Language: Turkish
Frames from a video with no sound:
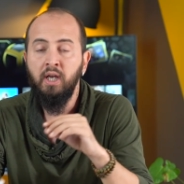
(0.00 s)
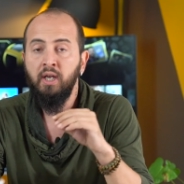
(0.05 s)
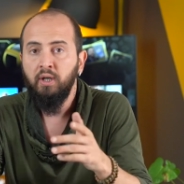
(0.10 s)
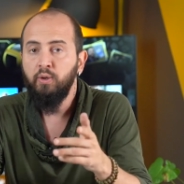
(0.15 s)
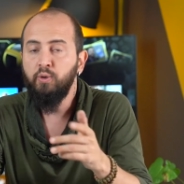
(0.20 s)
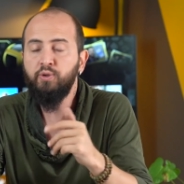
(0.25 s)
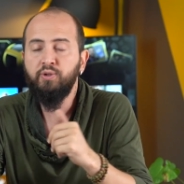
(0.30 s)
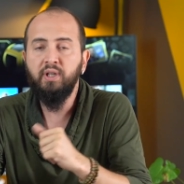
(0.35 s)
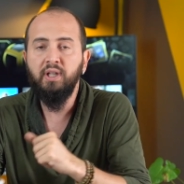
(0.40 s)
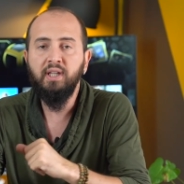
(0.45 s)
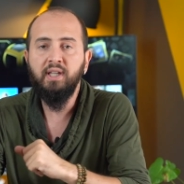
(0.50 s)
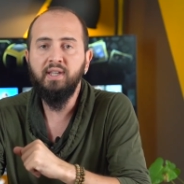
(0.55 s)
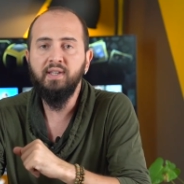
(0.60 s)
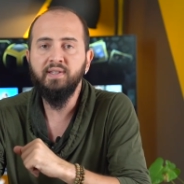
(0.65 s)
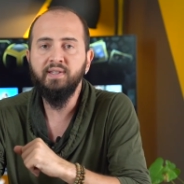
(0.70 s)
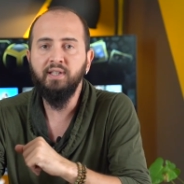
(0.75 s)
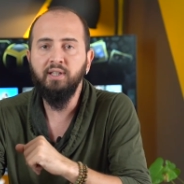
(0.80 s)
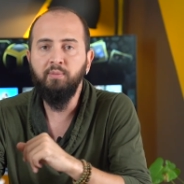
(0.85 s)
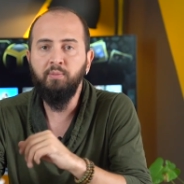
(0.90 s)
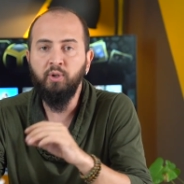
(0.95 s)
Üstelik
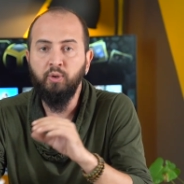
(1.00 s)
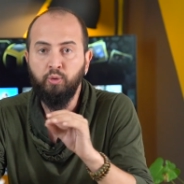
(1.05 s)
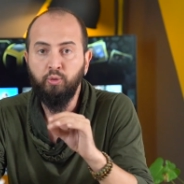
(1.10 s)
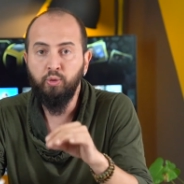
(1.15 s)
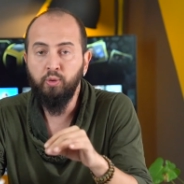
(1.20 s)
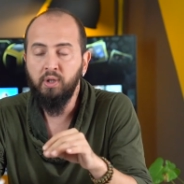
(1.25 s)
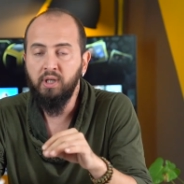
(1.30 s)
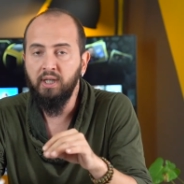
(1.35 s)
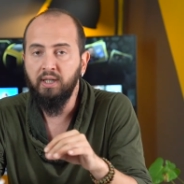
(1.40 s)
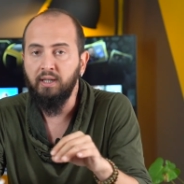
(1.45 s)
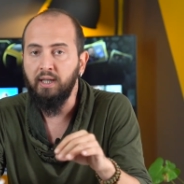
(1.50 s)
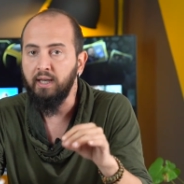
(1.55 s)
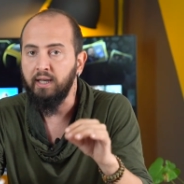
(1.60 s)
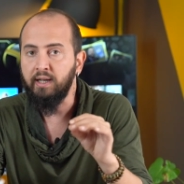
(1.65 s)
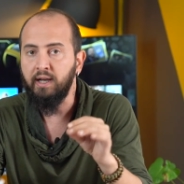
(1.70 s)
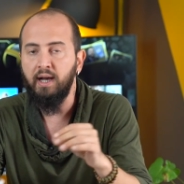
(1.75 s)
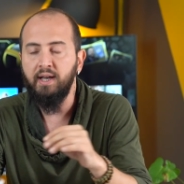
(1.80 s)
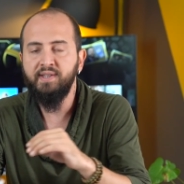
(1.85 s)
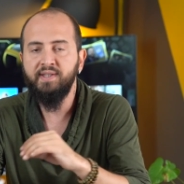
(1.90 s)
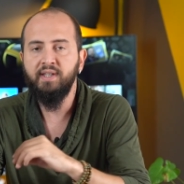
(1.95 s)
yazılımı Türkiye'de
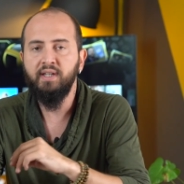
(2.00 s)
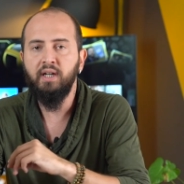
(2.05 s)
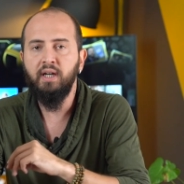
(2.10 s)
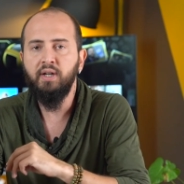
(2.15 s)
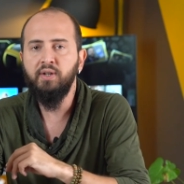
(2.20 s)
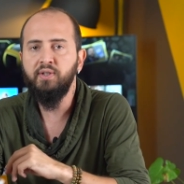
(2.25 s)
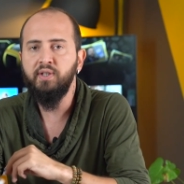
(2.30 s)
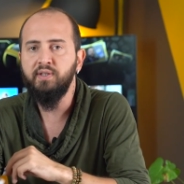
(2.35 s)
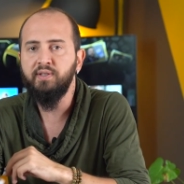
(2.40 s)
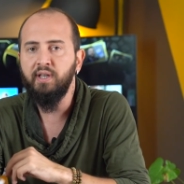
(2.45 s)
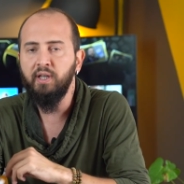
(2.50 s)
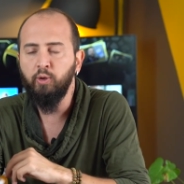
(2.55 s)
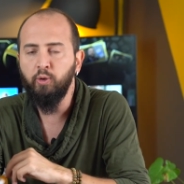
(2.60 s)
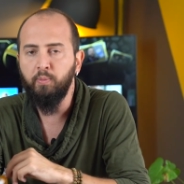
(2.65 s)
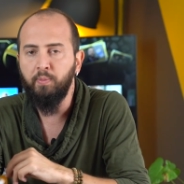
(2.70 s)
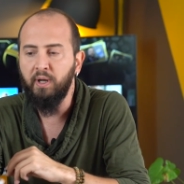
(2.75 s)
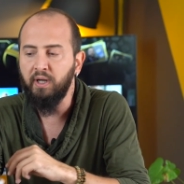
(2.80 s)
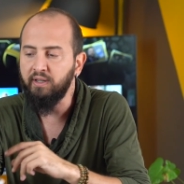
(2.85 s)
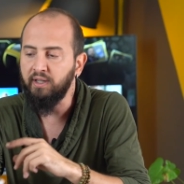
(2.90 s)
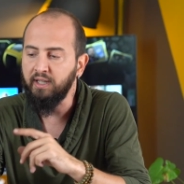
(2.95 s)
Kayseri Erciyes
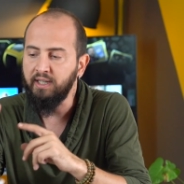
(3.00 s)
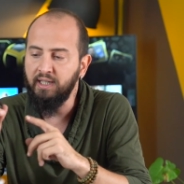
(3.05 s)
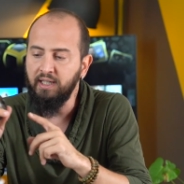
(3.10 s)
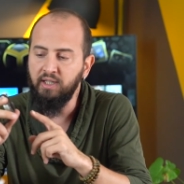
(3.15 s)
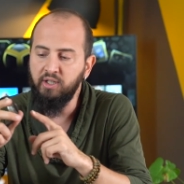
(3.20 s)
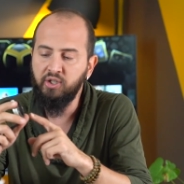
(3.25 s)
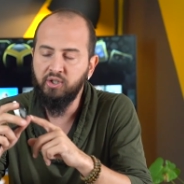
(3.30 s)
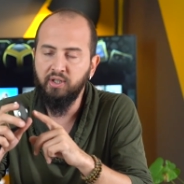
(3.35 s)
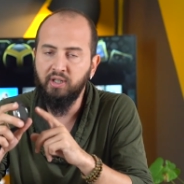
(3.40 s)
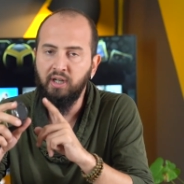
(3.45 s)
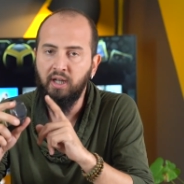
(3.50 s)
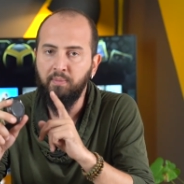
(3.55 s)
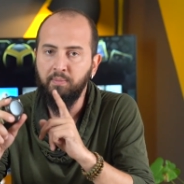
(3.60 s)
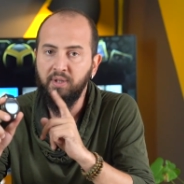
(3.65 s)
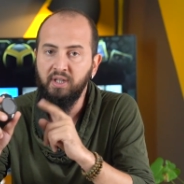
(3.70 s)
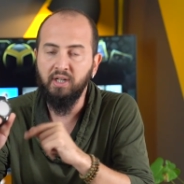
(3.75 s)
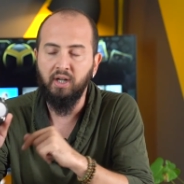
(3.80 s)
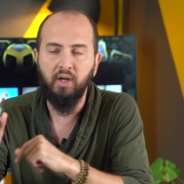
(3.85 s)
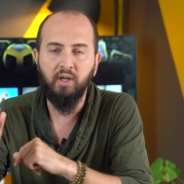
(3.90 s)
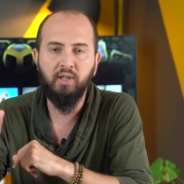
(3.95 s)
Teknopark'ta geliştirilen
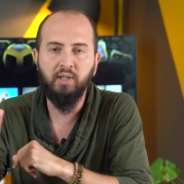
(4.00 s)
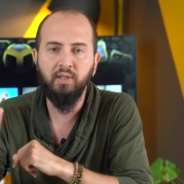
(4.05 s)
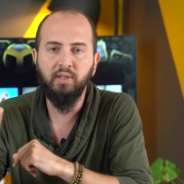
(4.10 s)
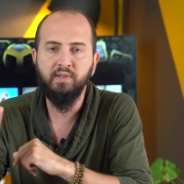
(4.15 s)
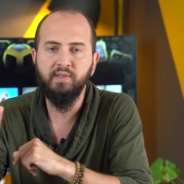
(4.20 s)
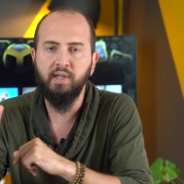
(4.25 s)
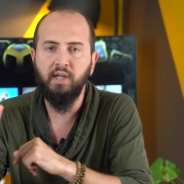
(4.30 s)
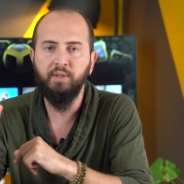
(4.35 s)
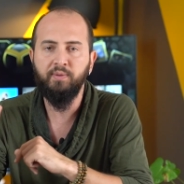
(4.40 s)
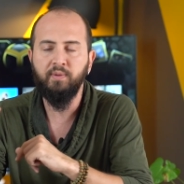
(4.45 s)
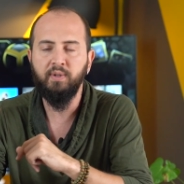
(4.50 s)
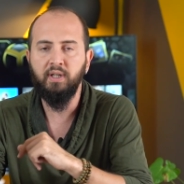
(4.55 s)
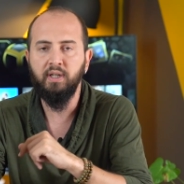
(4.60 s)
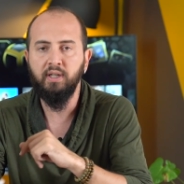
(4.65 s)
bir akıllı saat var